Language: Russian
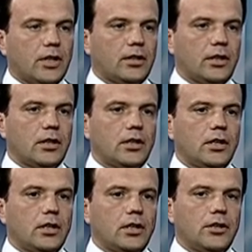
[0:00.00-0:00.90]
Это
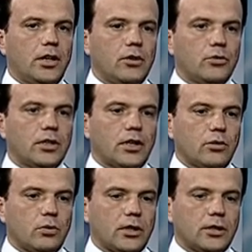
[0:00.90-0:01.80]
те люди,
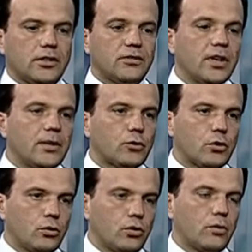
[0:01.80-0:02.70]
которые своим
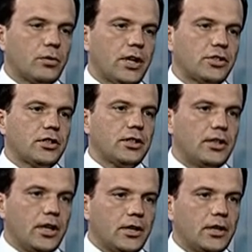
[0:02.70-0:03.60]
трудом каждый
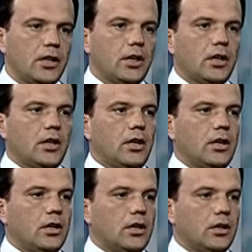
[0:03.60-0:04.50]
день
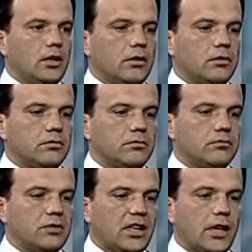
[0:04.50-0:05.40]
э,
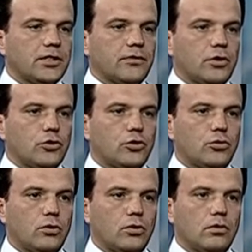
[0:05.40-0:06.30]
доказывают,
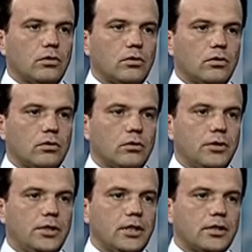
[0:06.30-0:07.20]
что
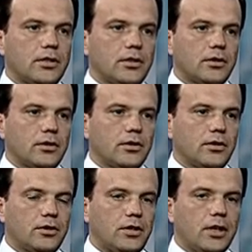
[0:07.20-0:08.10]
есть
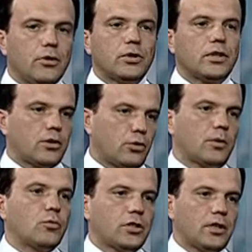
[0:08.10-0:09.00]
те люди, на которых
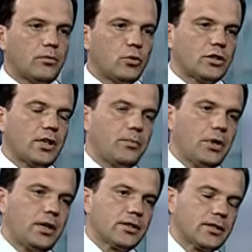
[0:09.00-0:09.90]
можно, можно
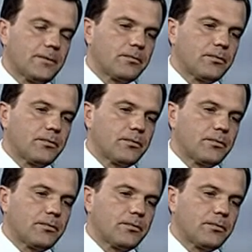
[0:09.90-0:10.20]
опереться.